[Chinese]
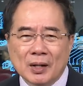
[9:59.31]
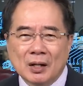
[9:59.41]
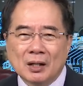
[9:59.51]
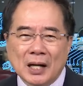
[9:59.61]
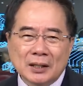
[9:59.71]

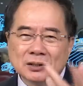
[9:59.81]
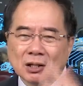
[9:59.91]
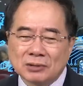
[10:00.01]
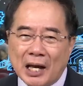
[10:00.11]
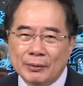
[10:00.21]
荷兰人到
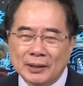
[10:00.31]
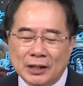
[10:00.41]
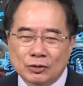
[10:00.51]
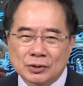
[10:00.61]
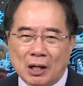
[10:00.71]
台湾来
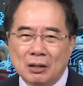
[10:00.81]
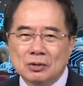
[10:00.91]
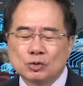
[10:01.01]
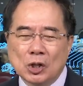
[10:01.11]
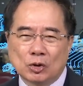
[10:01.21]
多少？
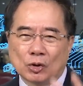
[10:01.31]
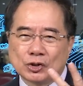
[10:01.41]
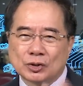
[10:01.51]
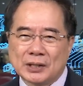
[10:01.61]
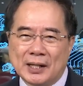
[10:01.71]
最多的时
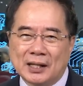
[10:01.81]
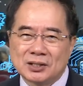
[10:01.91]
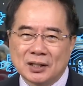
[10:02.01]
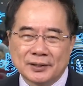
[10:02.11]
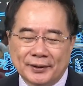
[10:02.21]
候才两
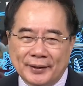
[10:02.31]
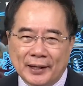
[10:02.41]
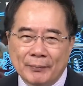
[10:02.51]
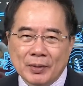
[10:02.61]
千个人呐，